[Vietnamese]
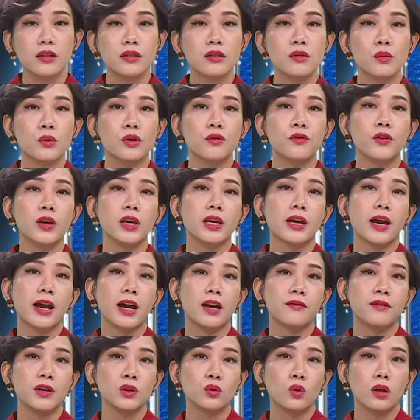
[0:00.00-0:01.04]
Thưa quý vị,
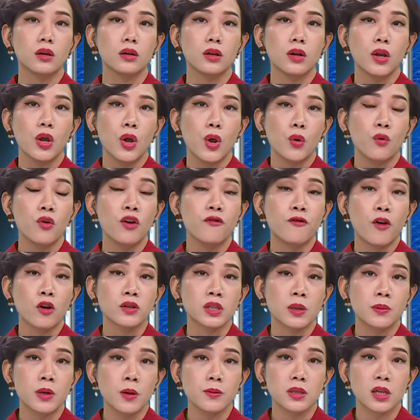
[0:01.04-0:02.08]
Hà Văn Thuận, nguyên phó
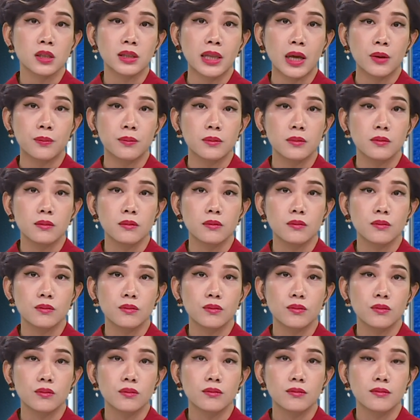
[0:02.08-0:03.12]
giám đốc Sở Tài
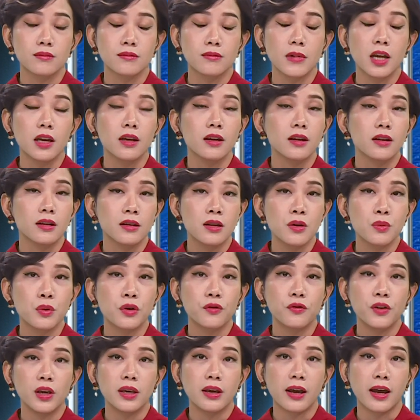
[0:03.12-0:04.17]
Thưa quý
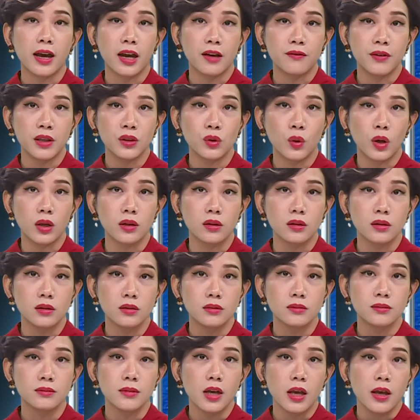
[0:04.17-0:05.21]
vị, Hà Văn Thuận,
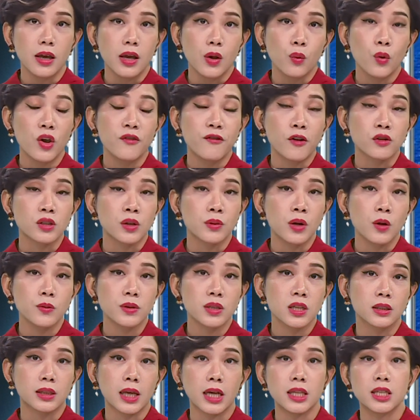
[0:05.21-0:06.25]
nguyên phó giám đốc
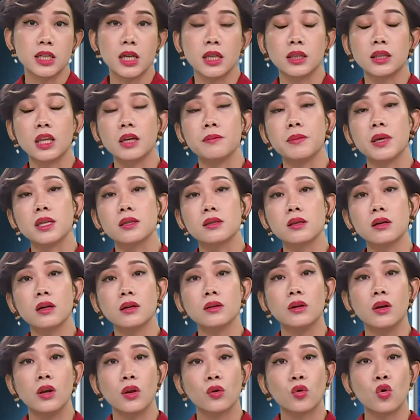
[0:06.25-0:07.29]
Sở Tài chính tỉnh Bình Dương
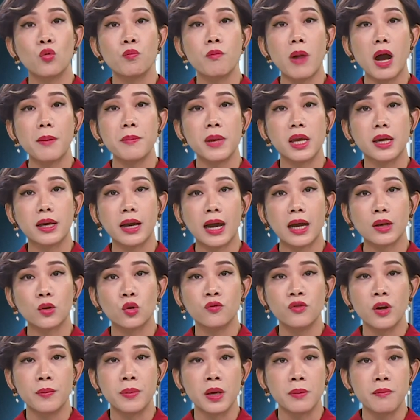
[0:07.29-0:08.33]
cùng ba bị can
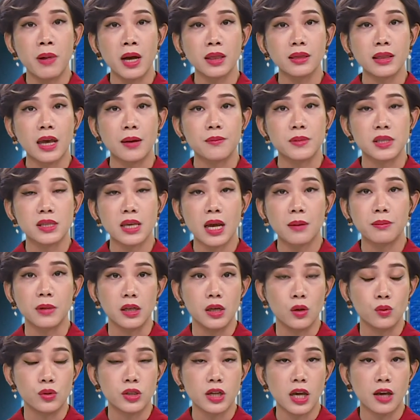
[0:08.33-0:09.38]
cũng vừa bị bắt tạm giam để
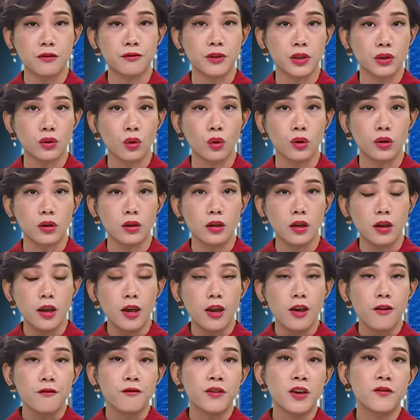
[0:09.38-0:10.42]
điều tra về tội
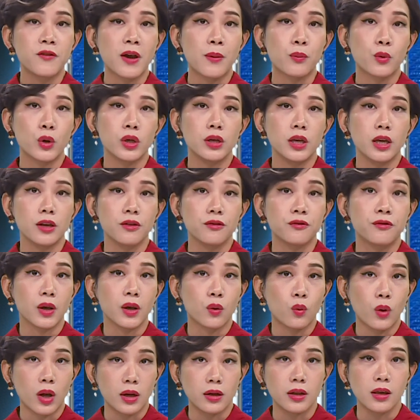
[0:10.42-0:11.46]
vi phạm quy định
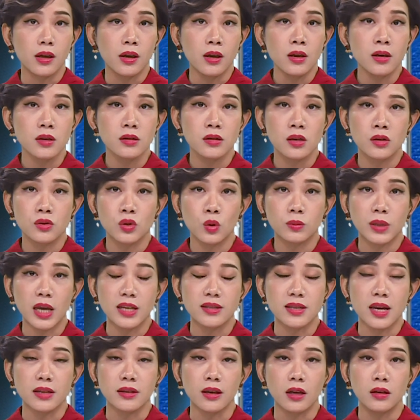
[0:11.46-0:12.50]
quản lý sử dụng tài
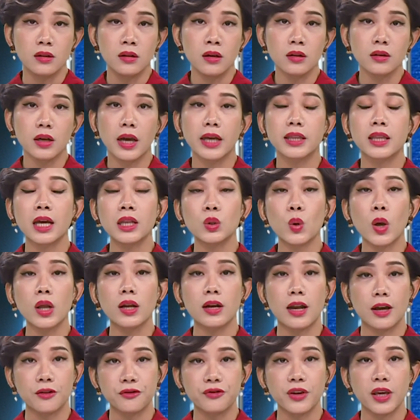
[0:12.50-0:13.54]
sản nhà nước gây thất thoát
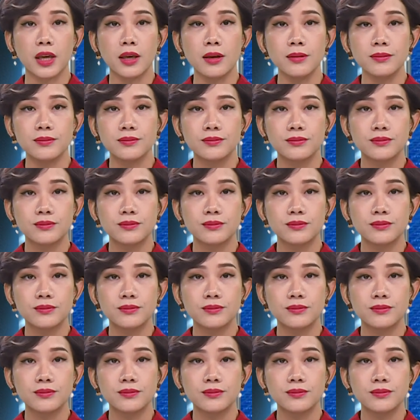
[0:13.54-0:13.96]
lãng phí.